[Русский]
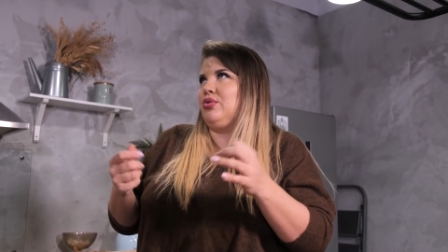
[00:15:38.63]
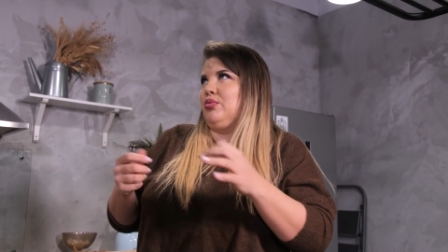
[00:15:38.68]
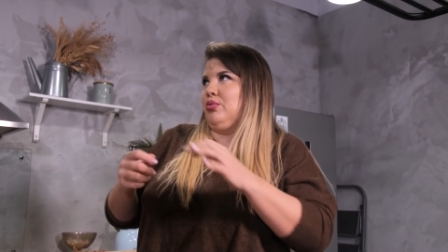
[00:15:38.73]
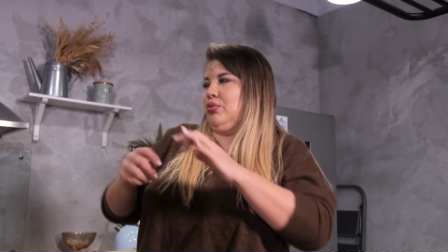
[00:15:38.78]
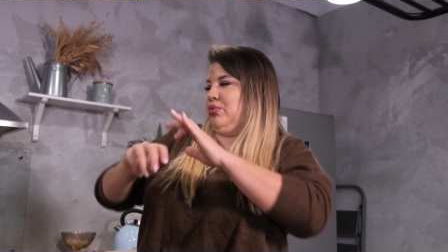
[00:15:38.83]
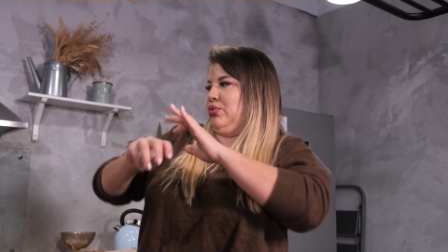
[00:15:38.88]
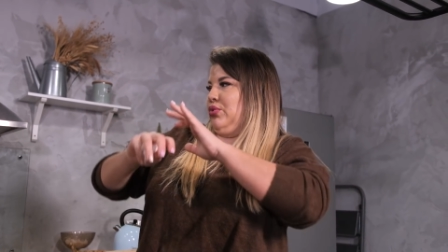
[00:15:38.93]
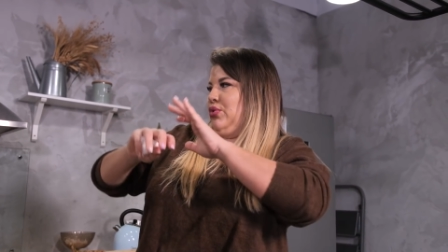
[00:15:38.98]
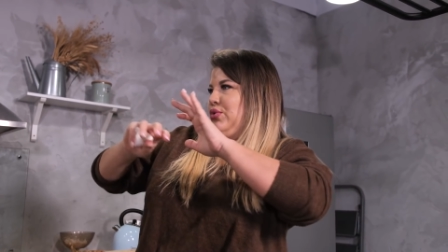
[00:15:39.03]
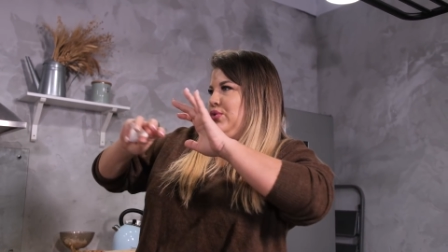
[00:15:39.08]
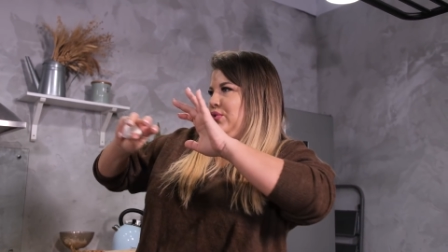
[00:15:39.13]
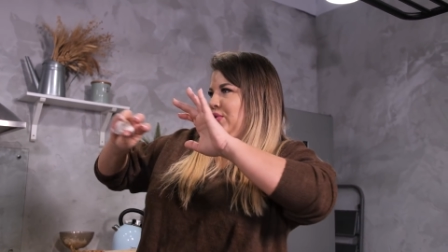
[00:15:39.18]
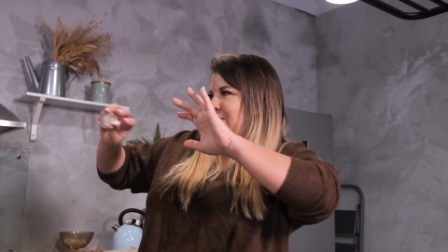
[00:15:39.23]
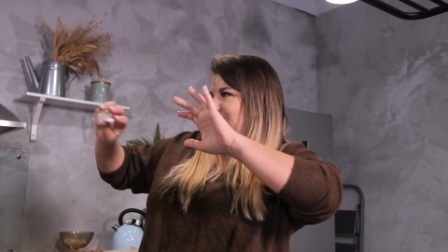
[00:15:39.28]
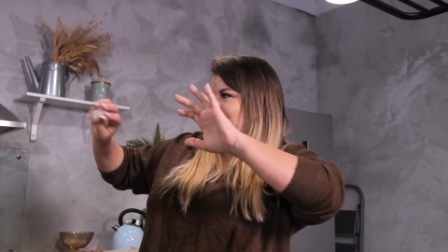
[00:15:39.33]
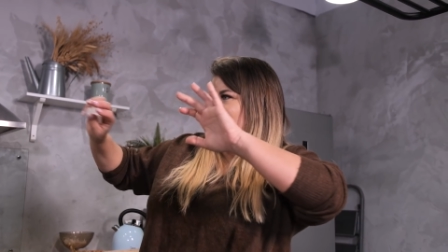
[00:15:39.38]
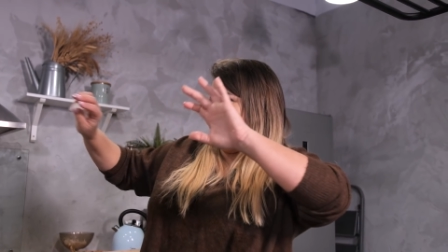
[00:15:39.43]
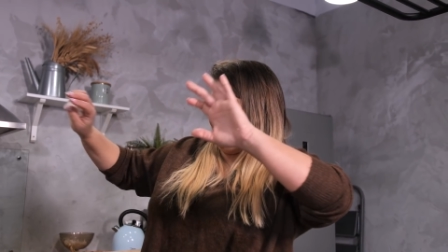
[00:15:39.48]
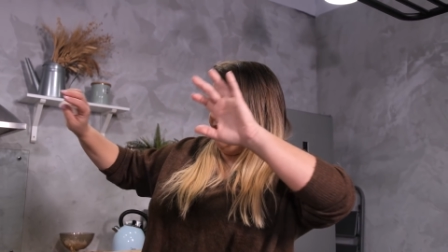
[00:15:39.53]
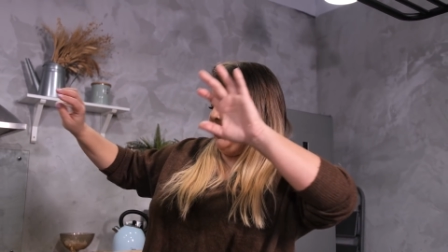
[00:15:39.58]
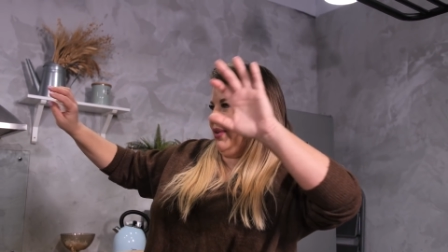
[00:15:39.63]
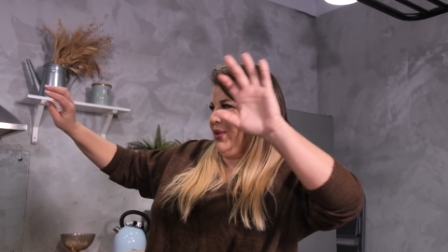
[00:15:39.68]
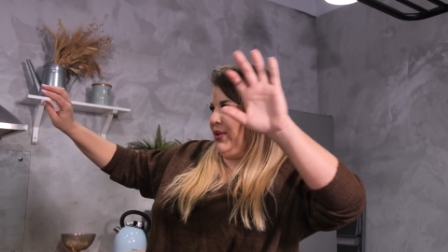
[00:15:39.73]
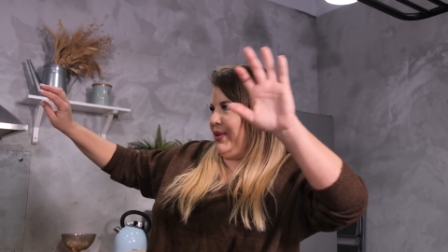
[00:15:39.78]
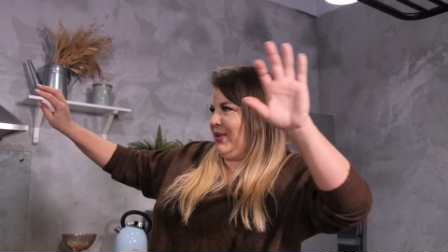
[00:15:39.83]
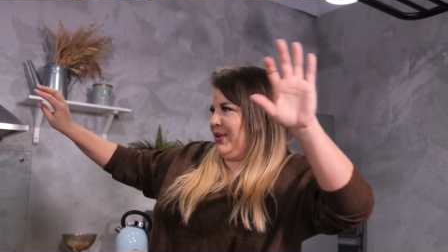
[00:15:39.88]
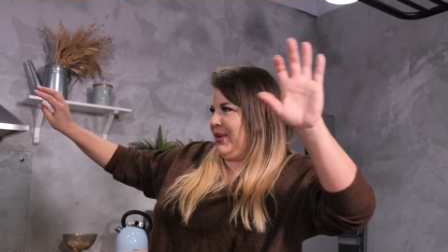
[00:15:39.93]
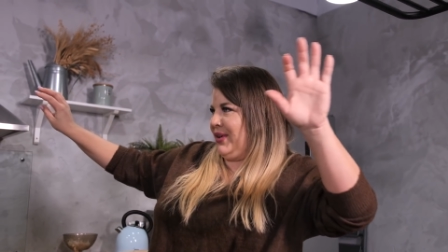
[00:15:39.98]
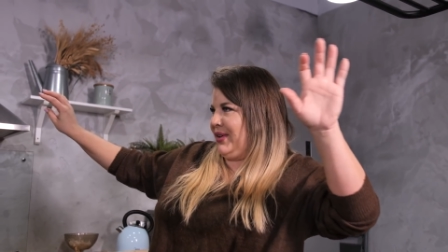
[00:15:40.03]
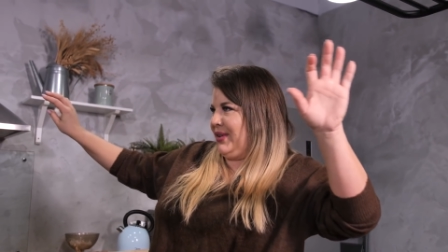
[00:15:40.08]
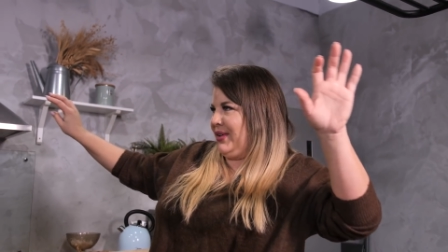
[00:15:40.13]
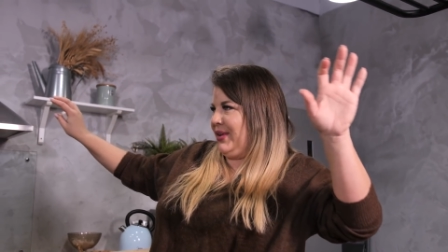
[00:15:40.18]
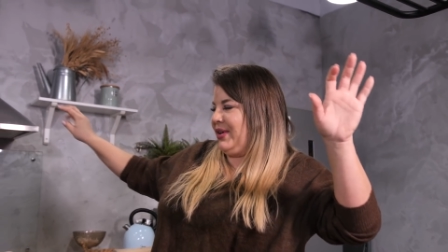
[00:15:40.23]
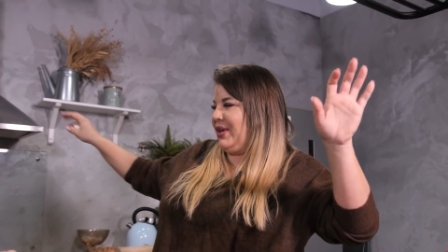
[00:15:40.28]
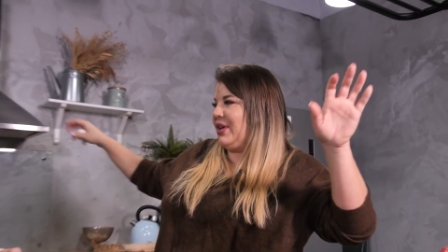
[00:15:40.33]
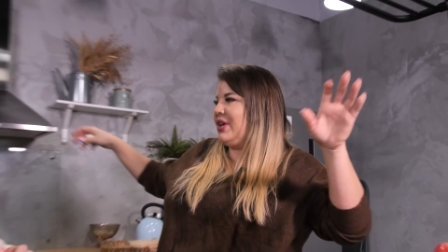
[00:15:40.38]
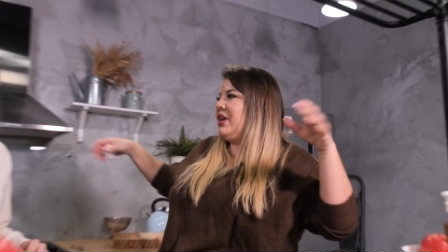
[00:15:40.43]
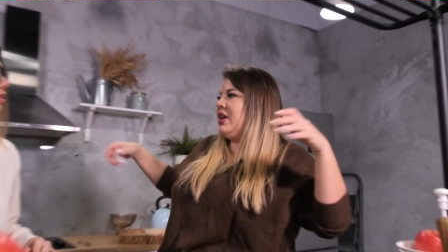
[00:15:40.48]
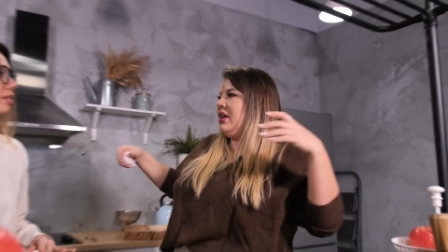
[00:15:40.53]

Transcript: Думаю, «Ну, ну-ка, ну-ка, ну-ка, ну ну ну